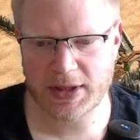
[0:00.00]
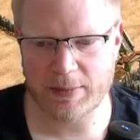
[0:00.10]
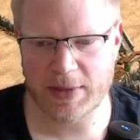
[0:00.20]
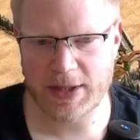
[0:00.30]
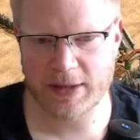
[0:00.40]

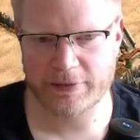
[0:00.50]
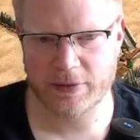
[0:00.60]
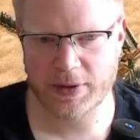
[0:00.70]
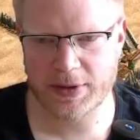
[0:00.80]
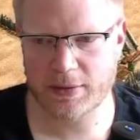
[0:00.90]
Armeen nach
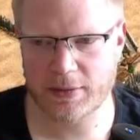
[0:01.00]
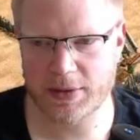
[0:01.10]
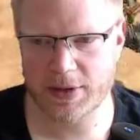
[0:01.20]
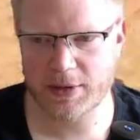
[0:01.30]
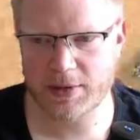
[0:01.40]
vorne. Und
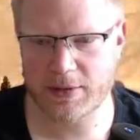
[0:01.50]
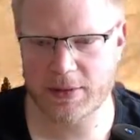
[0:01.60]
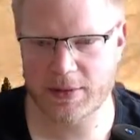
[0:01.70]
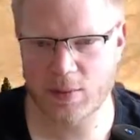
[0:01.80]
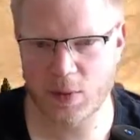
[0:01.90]

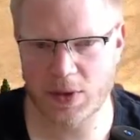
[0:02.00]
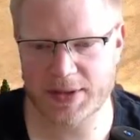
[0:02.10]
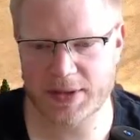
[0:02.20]
hinten wallt er sich